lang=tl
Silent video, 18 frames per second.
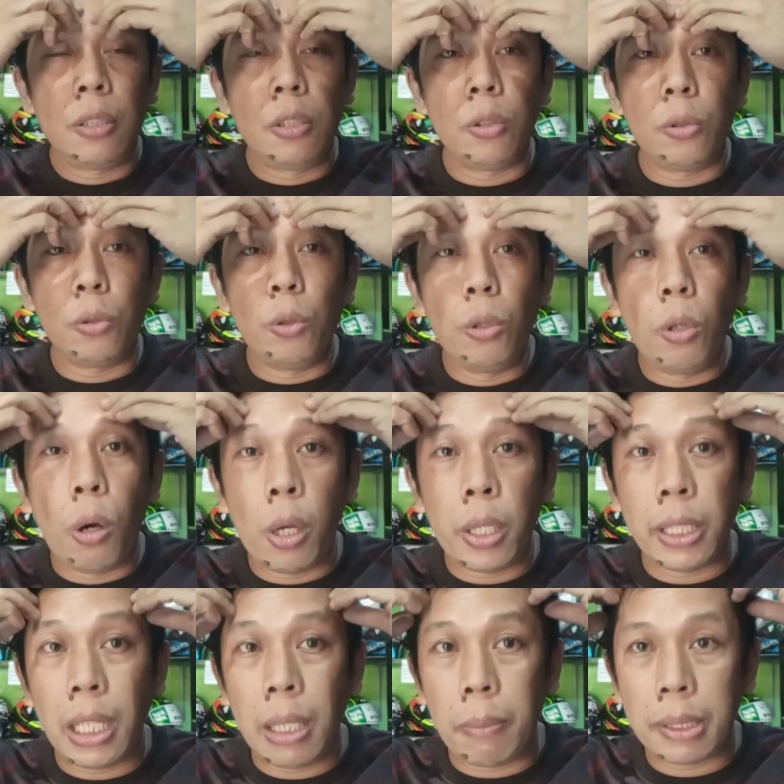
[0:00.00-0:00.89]
Yung
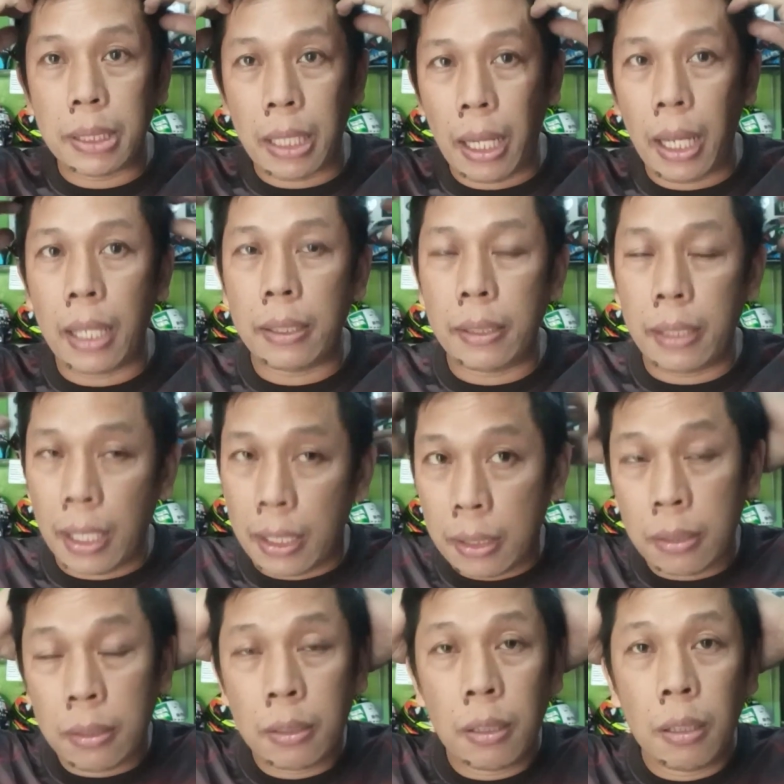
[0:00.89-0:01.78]
ulo, hindi masakit.
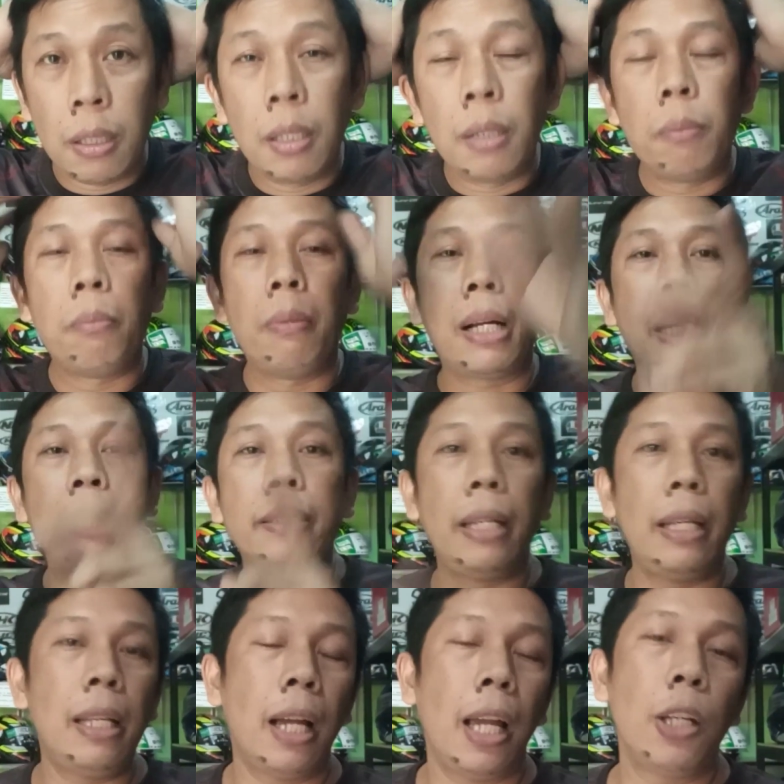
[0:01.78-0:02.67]
Then,
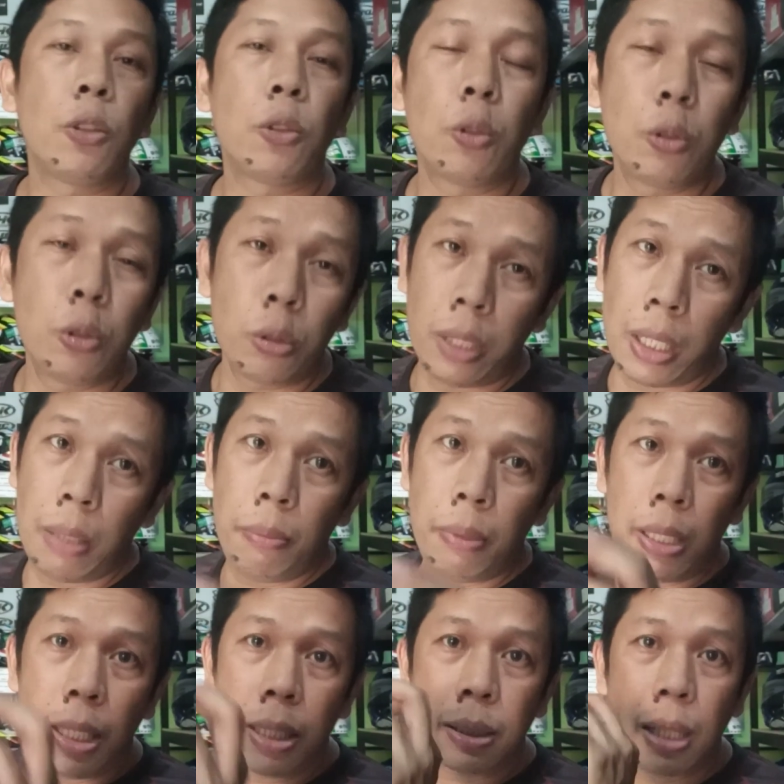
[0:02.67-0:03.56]
magantay lang kayo 2 to 3
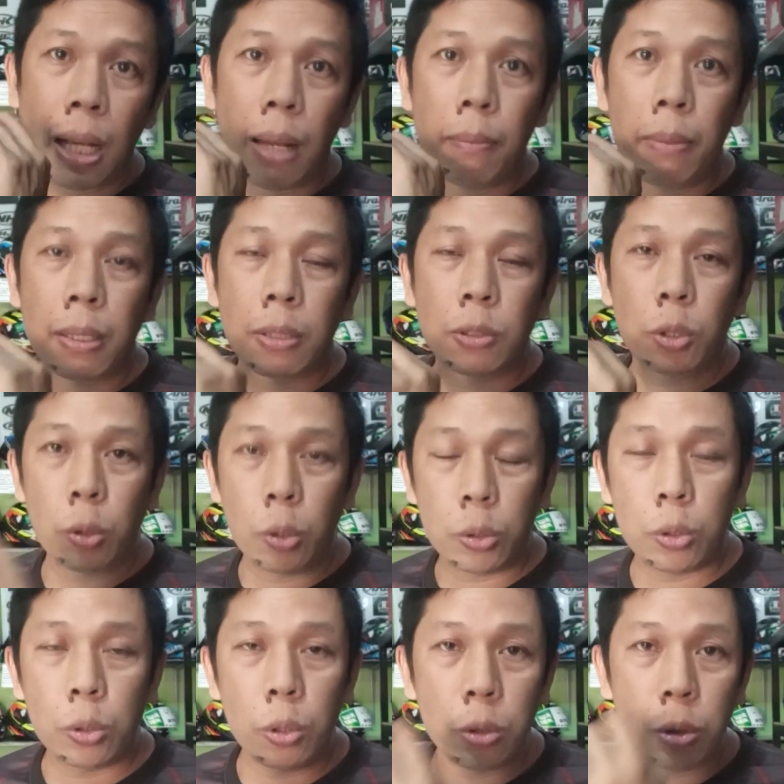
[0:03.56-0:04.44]
minutes habang
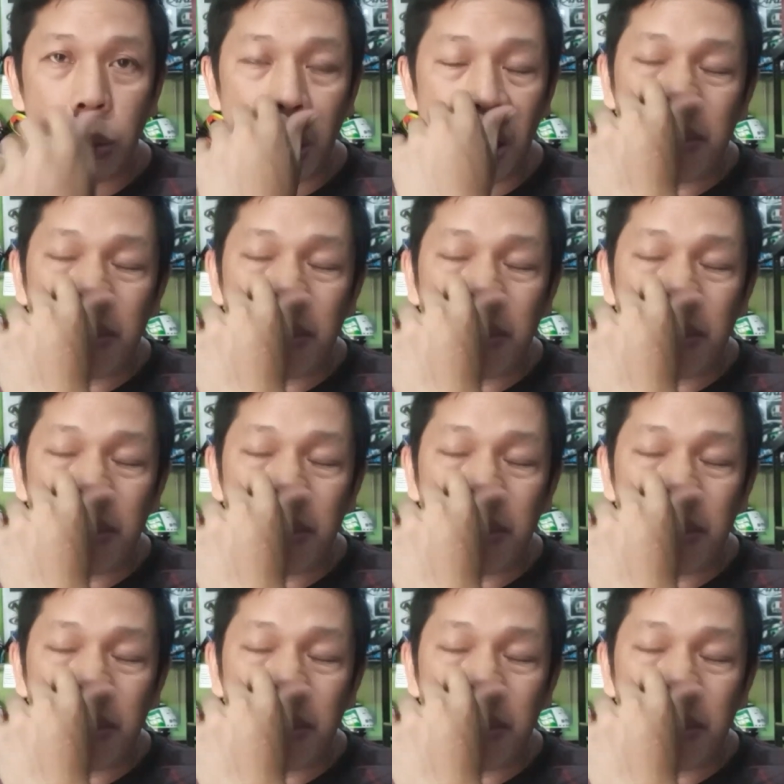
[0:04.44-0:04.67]
suot-suot yun,